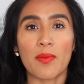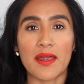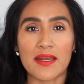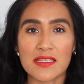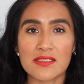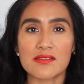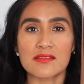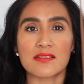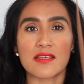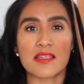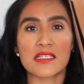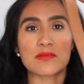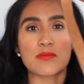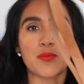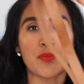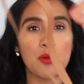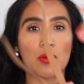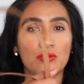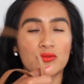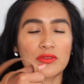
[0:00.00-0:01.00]
Varios de ustedes
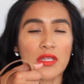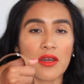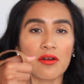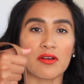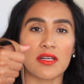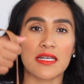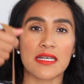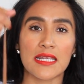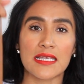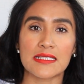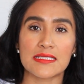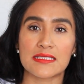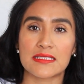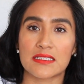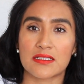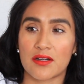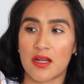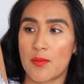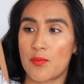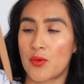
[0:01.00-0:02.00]
me preguntaron en
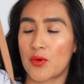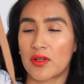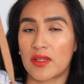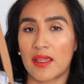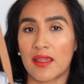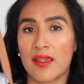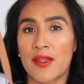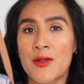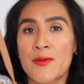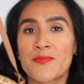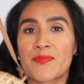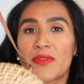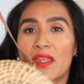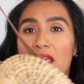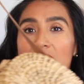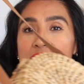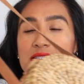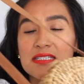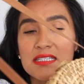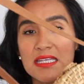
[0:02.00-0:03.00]
Instagram porque
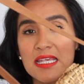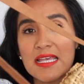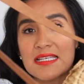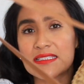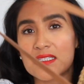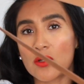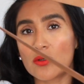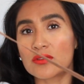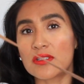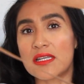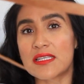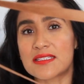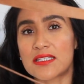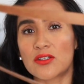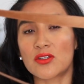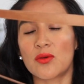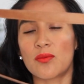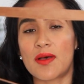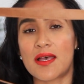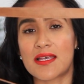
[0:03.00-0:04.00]
sí he estado utilizando